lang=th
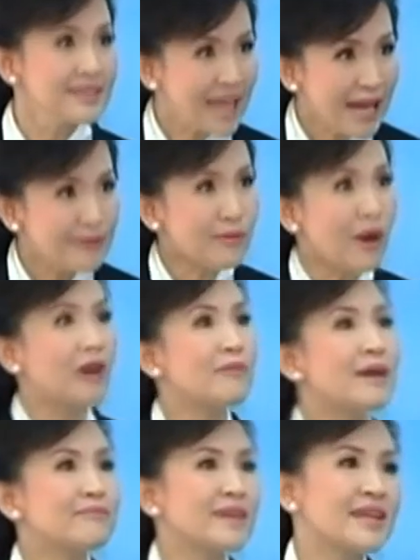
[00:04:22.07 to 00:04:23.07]
ถ้าไปบอกเขา
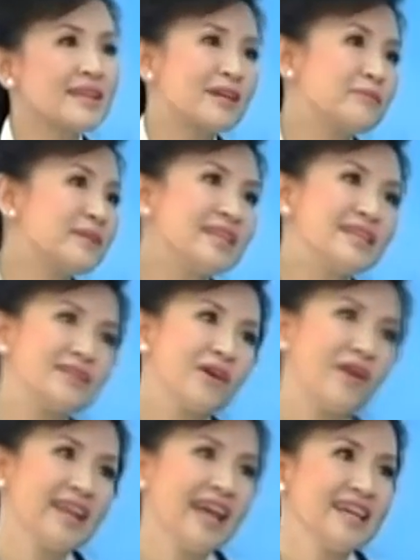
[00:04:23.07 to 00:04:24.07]
แบบนั้นนะเขาไม่กินต่
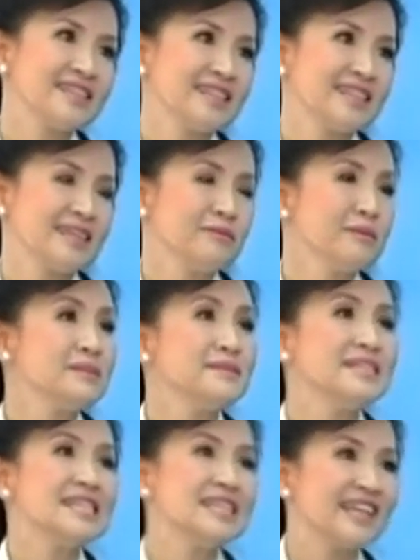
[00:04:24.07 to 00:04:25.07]
อแน่จะเห็นว่ามัน
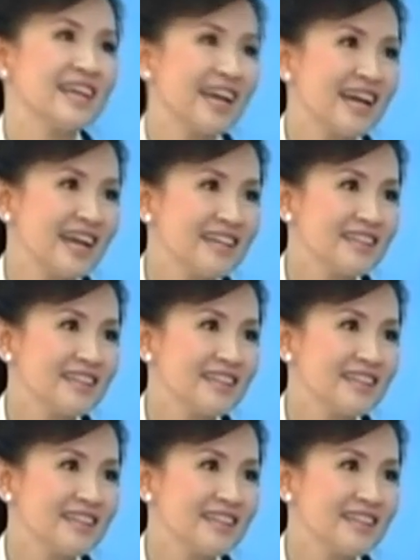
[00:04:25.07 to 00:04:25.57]
ไม่จริงไงคะ เราก